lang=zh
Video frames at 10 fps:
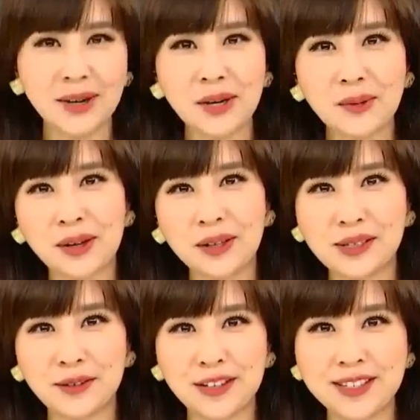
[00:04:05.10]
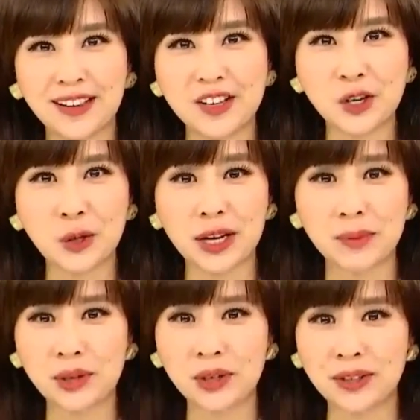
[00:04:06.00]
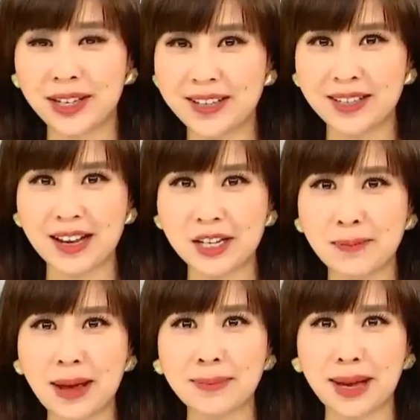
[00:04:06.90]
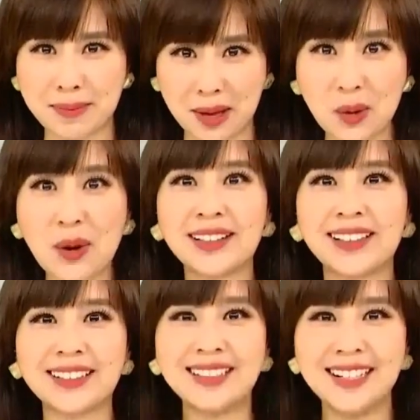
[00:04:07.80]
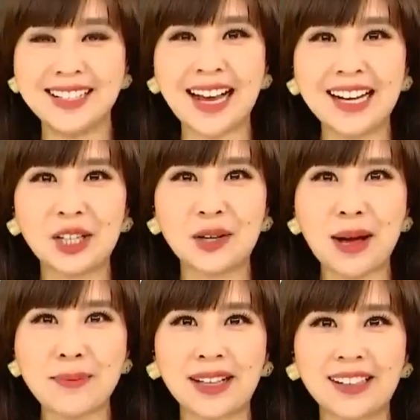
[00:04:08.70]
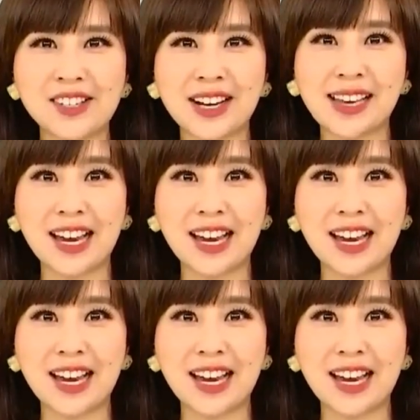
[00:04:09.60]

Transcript: 另外有网友则分享了这段影片，我看起来这个爸爸蛮坏的。家里头爸爸呢站